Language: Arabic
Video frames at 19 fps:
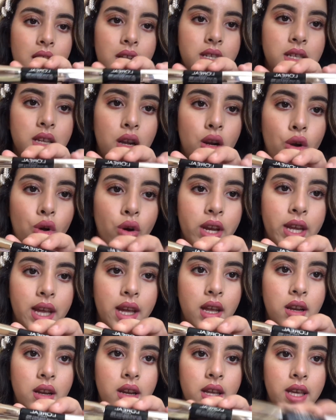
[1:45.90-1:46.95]
ديال
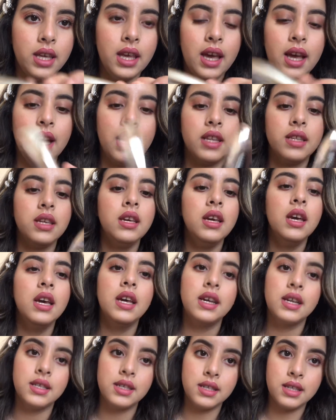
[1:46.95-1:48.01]
لوريال هي هذه
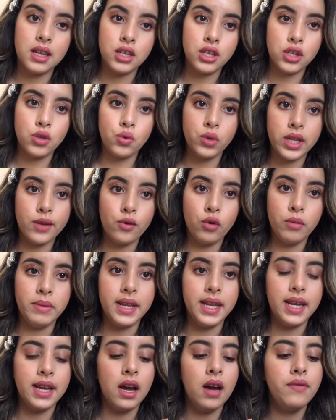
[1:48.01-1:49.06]
كنت ديجا دويت لكم
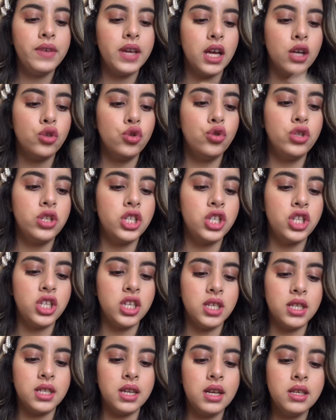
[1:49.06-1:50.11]
عليها فيها جوج
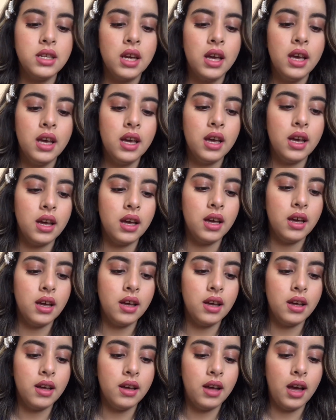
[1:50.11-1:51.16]
الشيتات
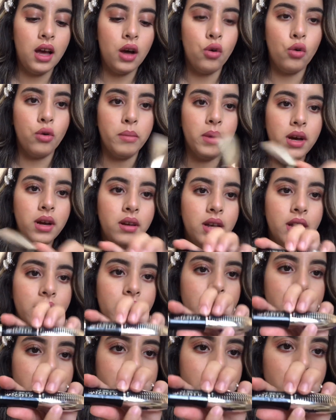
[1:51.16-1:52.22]
آه ها هما
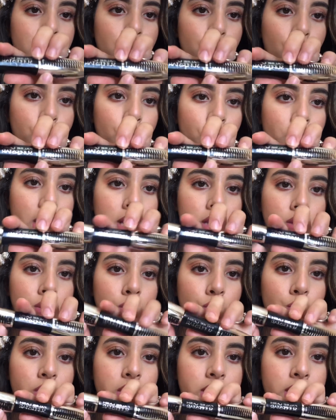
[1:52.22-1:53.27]
هنا يدير لكم واحد
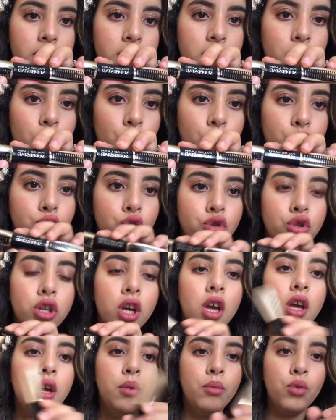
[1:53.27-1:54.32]
وهنا داير لكم جوج
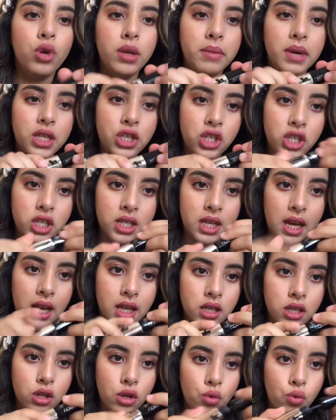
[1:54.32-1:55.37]
المهم هاد الشيته
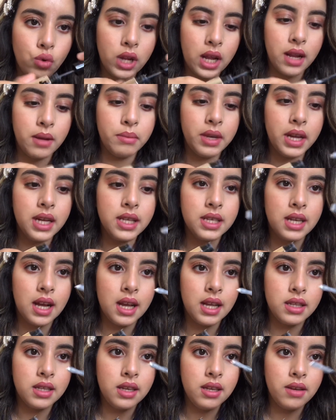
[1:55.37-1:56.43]
هذه الاولى البنات
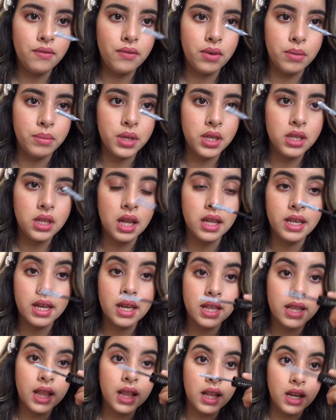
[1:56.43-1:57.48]
هذه في البيض هذه
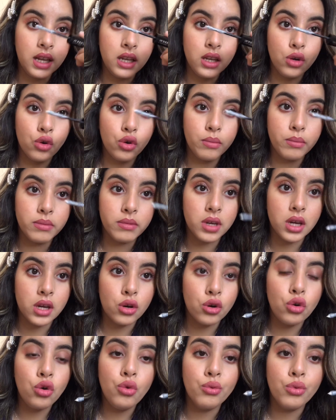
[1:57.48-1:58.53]
كتطلع لكم
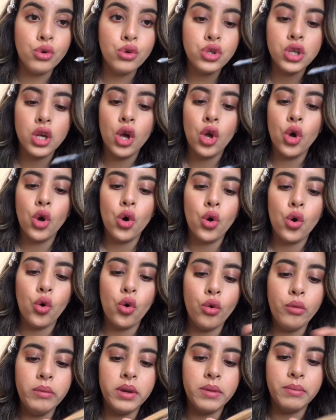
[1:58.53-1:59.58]
الرموش
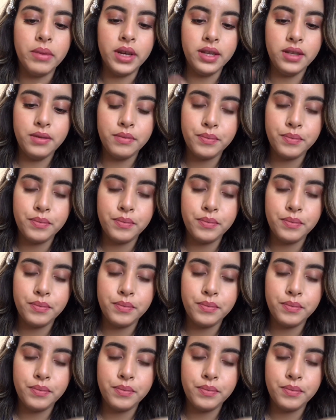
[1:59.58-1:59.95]
ومن بعد